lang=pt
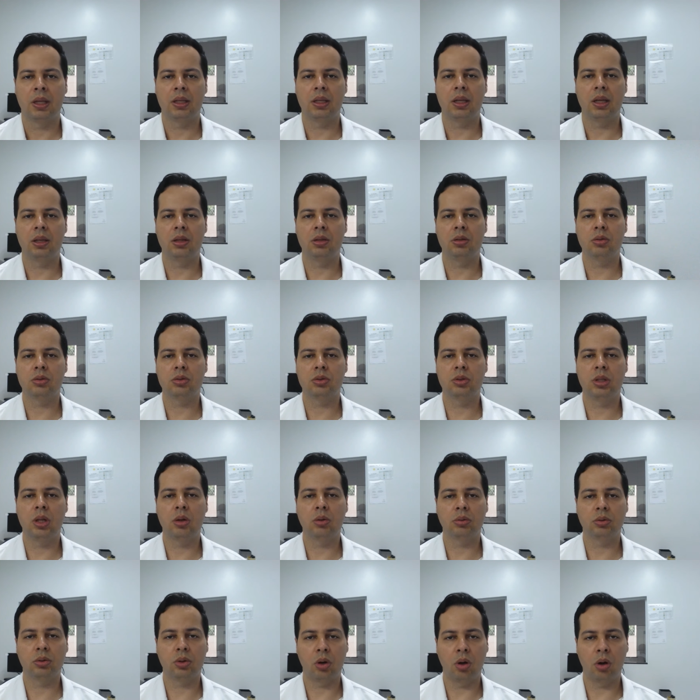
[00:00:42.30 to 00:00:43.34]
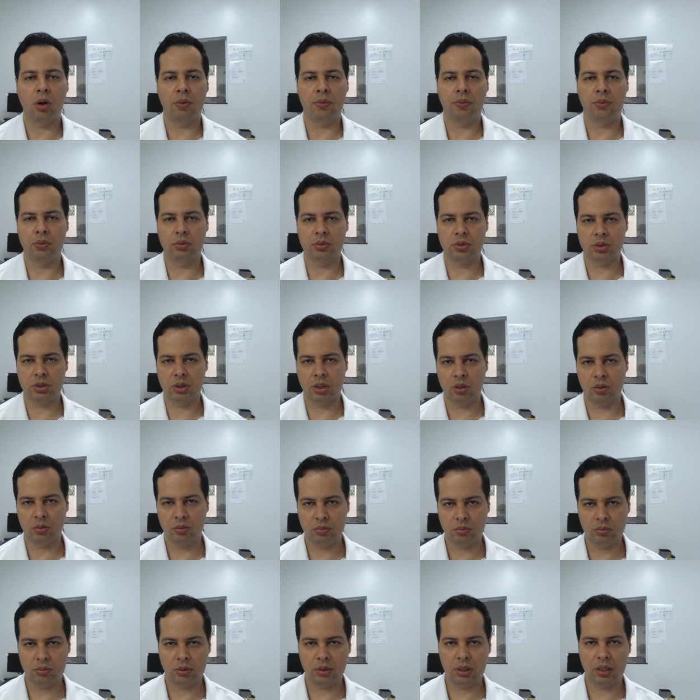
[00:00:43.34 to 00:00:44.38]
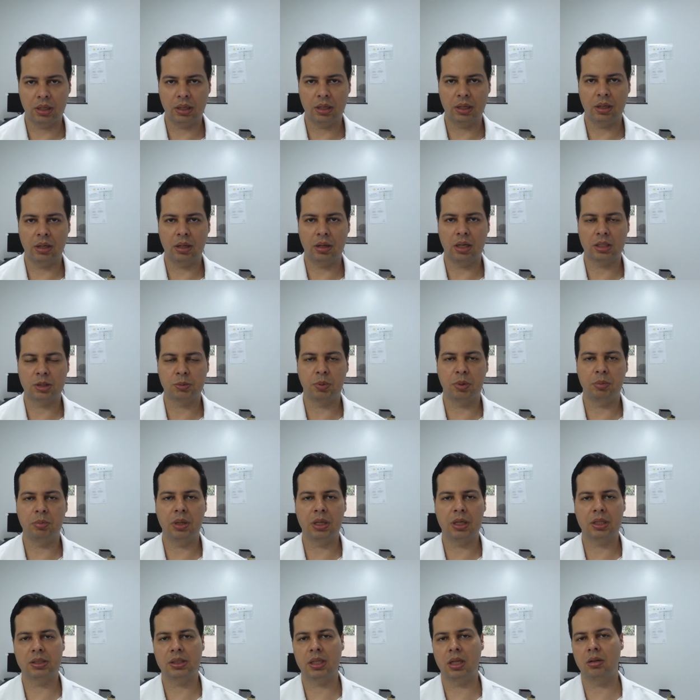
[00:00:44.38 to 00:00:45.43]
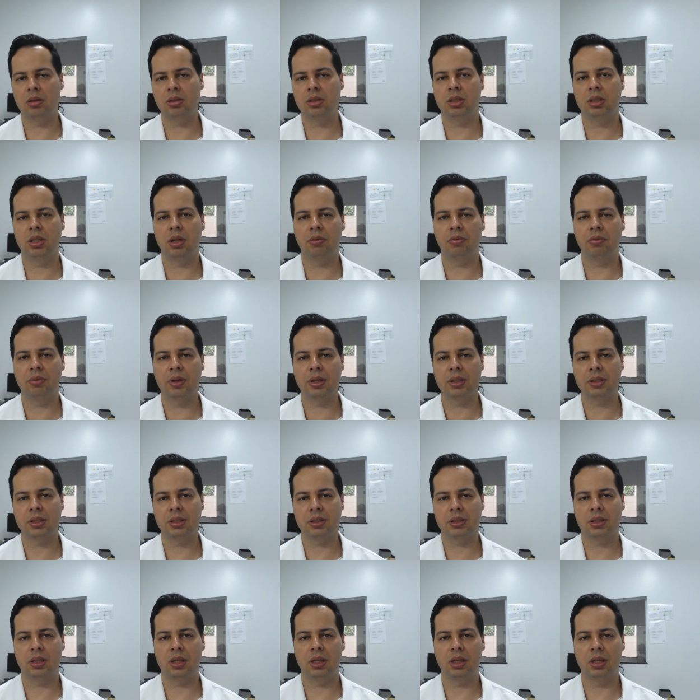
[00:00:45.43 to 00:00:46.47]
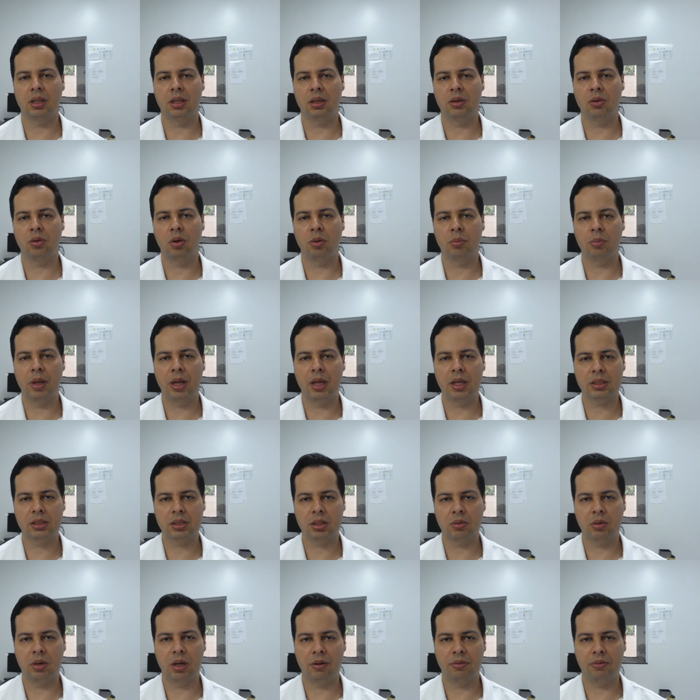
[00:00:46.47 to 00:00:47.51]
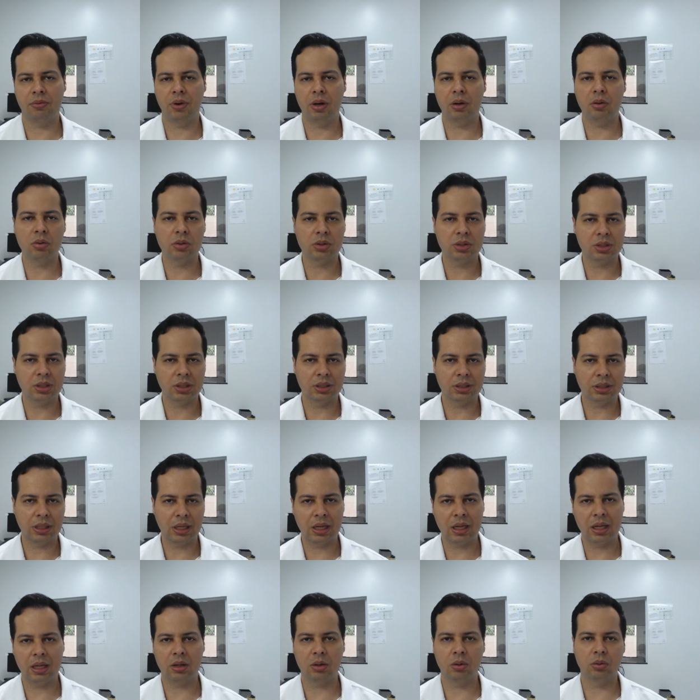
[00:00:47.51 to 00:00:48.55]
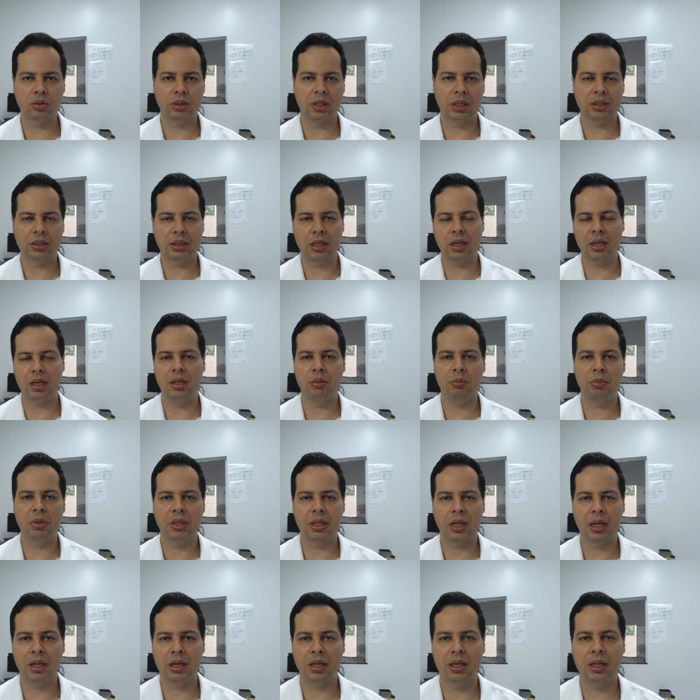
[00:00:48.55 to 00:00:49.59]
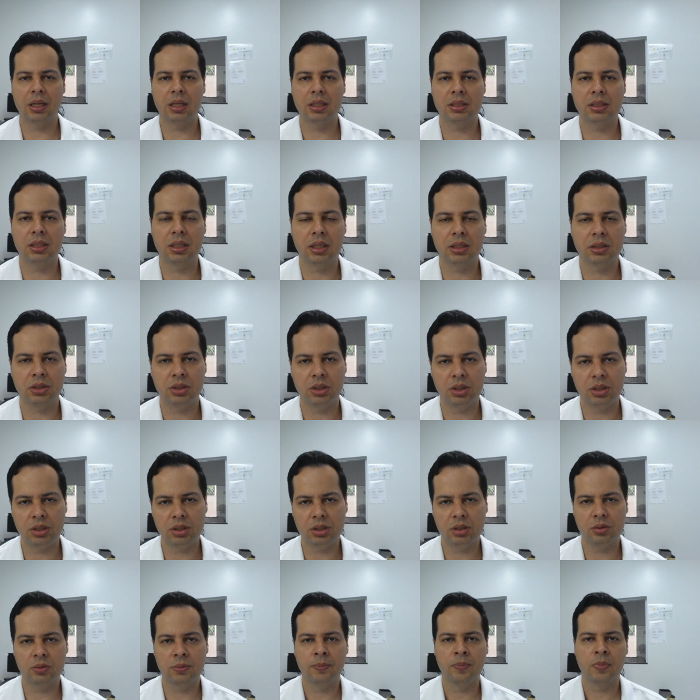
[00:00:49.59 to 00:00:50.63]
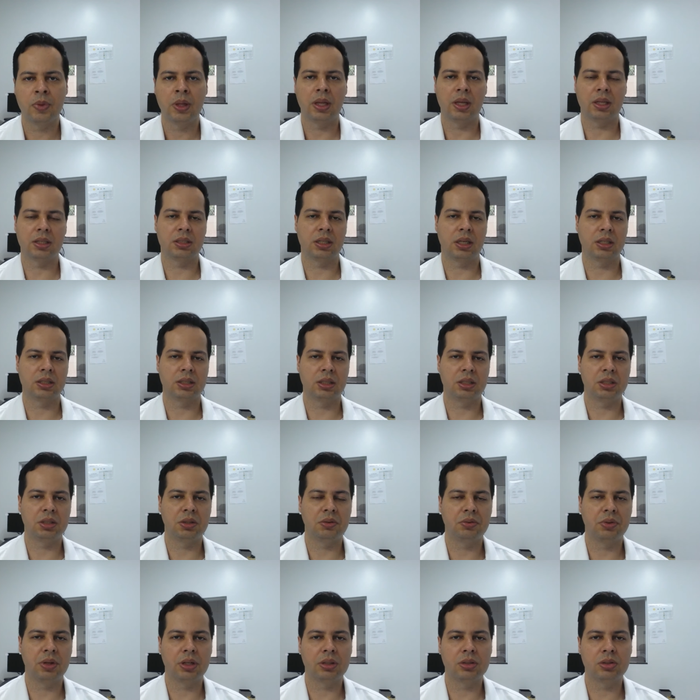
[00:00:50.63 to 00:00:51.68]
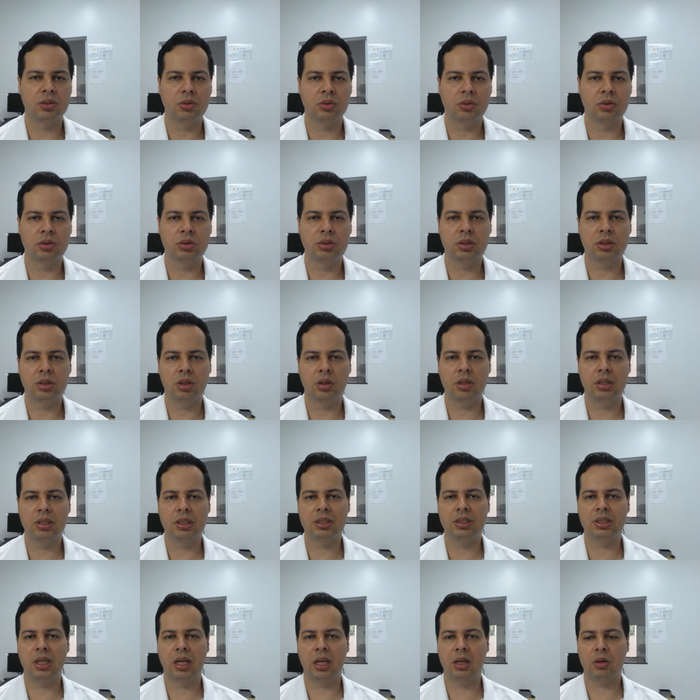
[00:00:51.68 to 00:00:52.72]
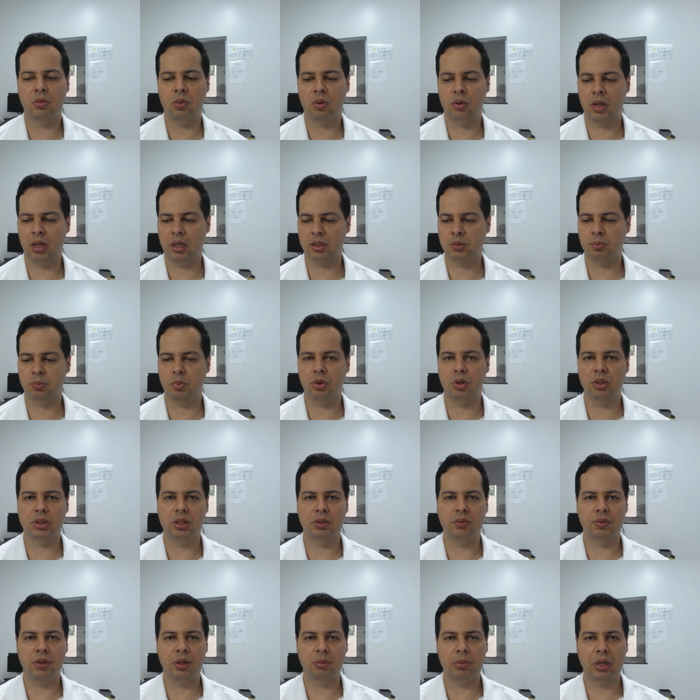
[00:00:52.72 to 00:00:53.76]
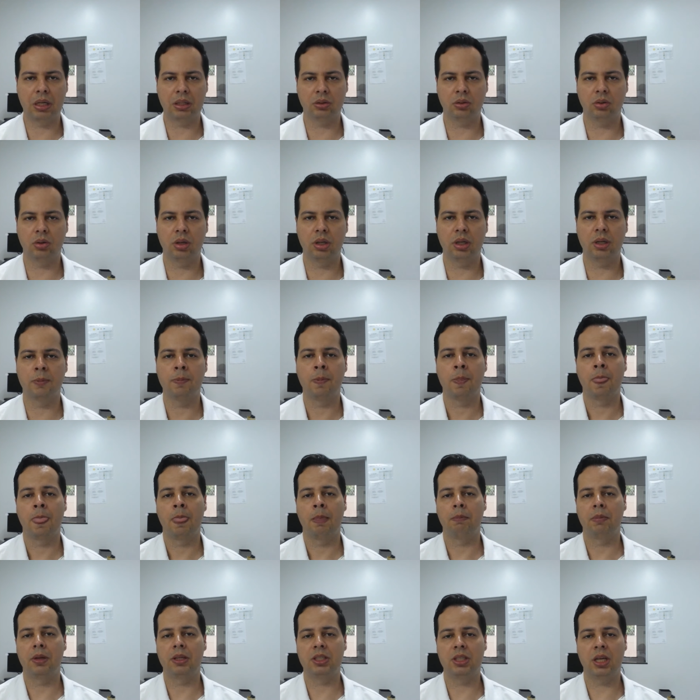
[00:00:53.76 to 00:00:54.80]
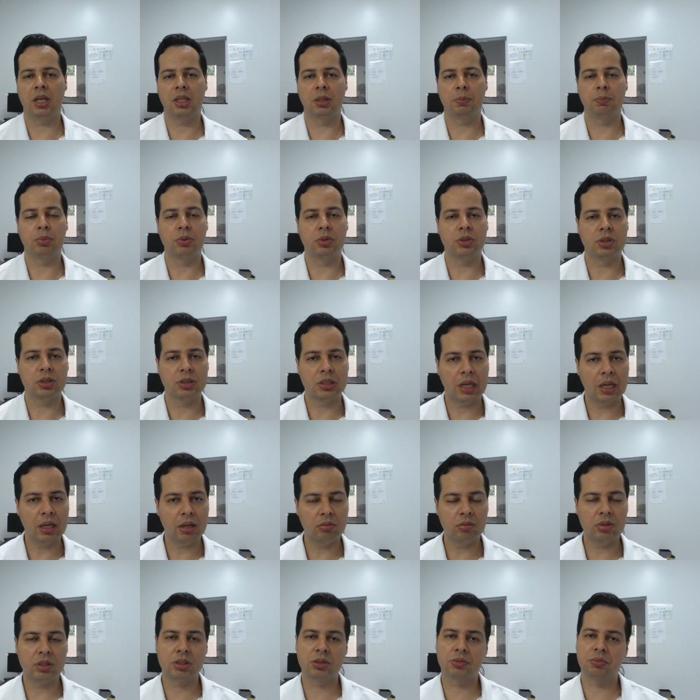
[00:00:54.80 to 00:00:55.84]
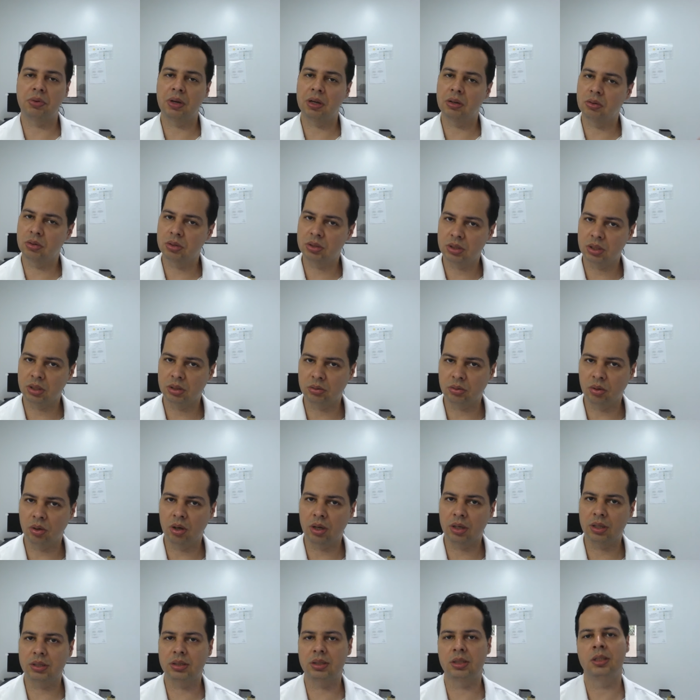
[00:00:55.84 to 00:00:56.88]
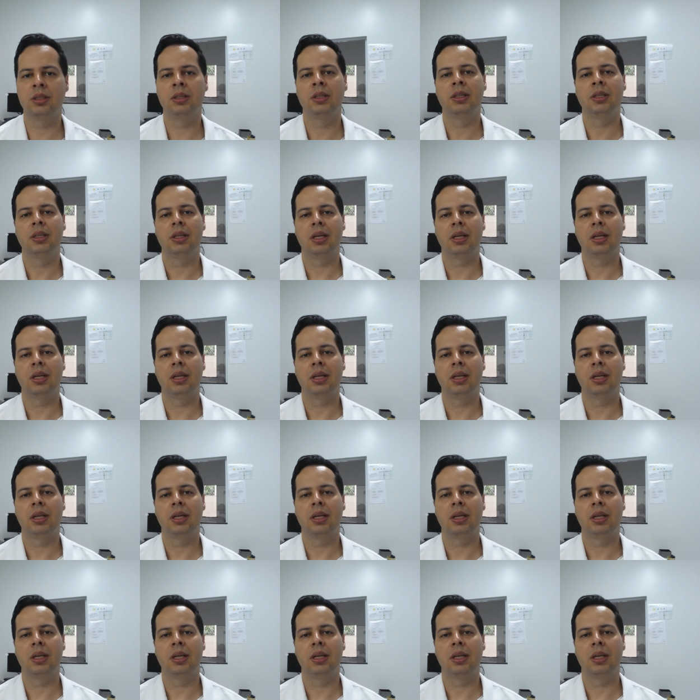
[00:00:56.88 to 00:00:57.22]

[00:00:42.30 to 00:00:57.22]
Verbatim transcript: e aí os neutrófilos são né, as primeiras células de defesa que começam a fagocitar ou tentar eliminar esse antígeno, esse agente infeccioso. Então ali gera uma resposta inflamatória mediada por células fagocitose